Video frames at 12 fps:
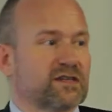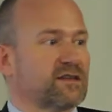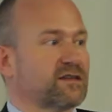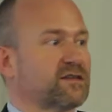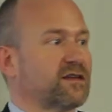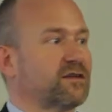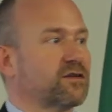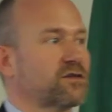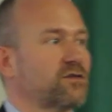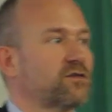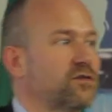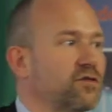certains secteurs,
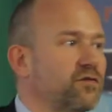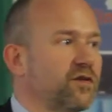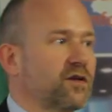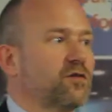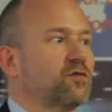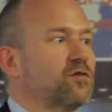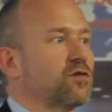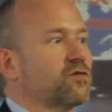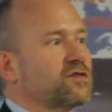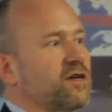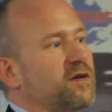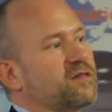de, venir
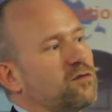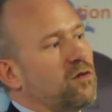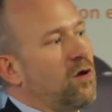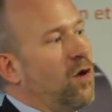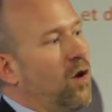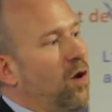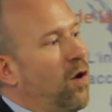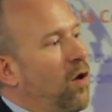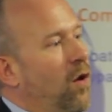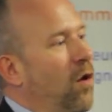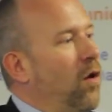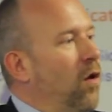concurrencer Amazon.
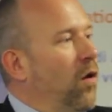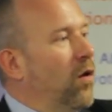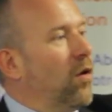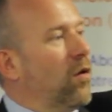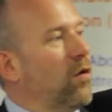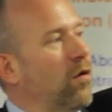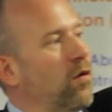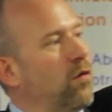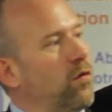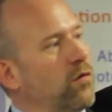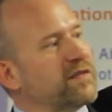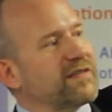On,
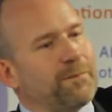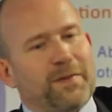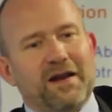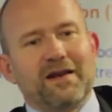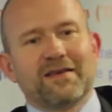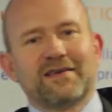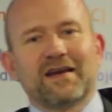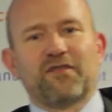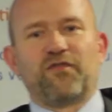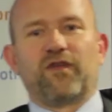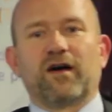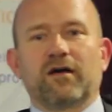on, les appelle les
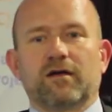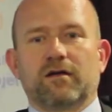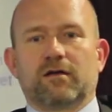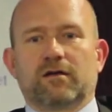GAFA.